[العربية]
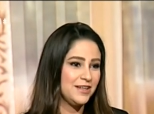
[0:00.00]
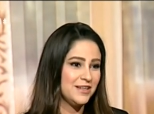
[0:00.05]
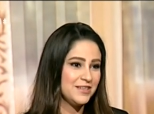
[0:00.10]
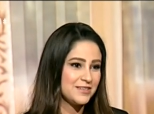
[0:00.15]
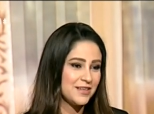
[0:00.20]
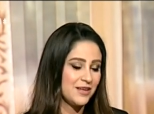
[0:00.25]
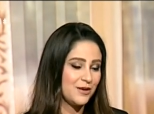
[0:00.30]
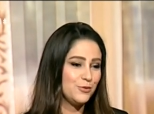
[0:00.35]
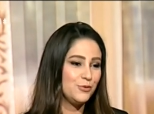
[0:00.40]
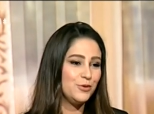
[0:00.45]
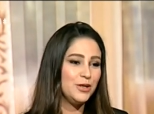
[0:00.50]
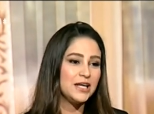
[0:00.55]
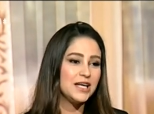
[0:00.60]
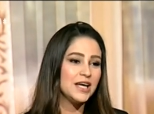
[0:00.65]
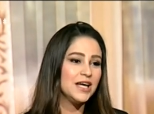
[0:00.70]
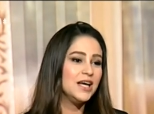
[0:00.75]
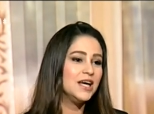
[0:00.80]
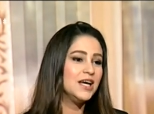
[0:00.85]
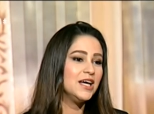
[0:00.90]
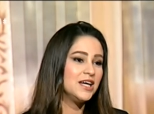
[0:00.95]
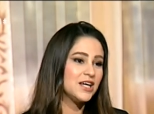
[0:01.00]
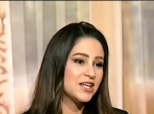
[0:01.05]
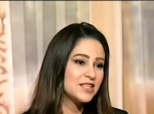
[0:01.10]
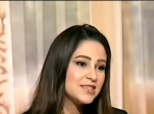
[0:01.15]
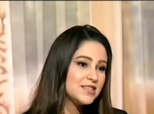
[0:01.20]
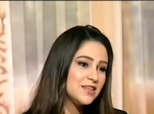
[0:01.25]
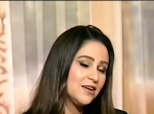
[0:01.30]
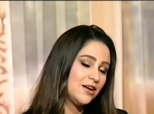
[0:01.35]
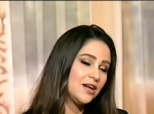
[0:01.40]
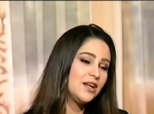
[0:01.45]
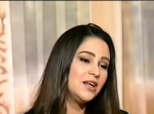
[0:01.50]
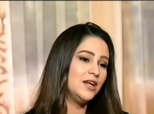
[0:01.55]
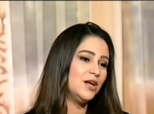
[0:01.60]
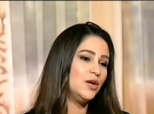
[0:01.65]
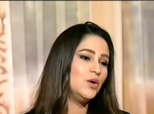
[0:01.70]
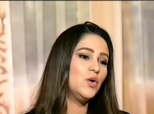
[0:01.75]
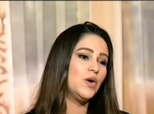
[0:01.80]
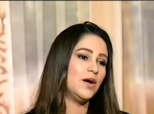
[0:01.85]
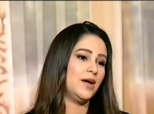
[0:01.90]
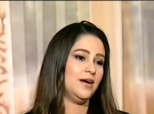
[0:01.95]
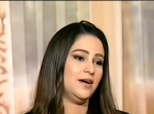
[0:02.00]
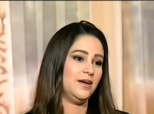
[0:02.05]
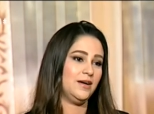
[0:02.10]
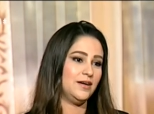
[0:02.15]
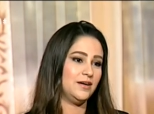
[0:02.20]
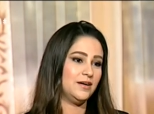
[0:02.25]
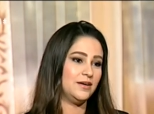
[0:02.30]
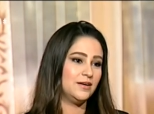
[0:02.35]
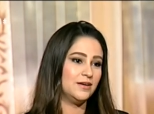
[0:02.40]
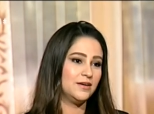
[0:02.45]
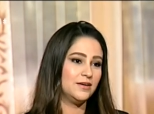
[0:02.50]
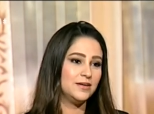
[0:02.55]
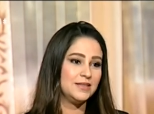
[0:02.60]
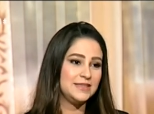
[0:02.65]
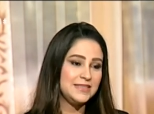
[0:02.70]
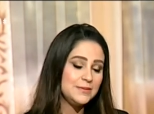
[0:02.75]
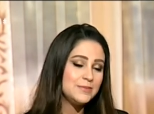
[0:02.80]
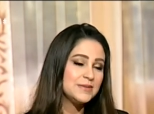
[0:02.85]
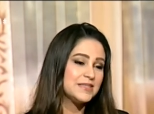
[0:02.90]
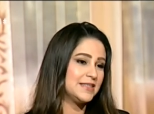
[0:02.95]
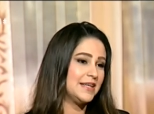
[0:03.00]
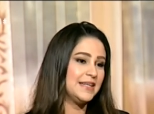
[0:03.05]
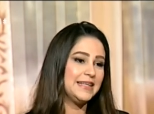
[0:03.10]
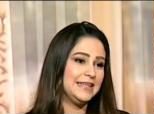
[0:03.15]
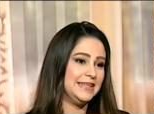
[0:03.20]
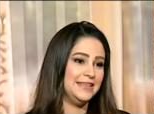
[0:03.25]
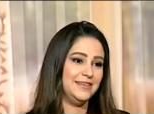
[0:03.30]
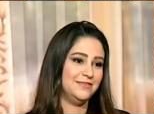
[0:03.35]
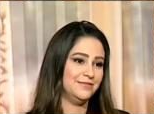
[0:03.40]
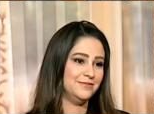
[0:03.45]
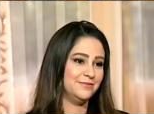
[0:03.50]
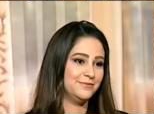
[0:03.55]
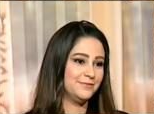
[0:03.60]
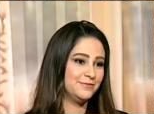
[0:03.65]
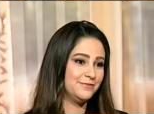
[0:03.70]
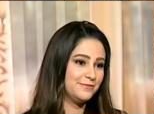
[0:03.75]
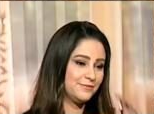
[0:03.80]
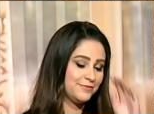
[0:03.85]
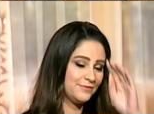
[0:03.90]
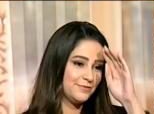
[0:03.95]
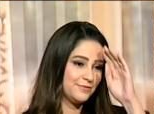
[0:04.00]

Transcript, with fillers: انا اسال اساله لك اختيارك للغه آه، دي بالذات ليه هو في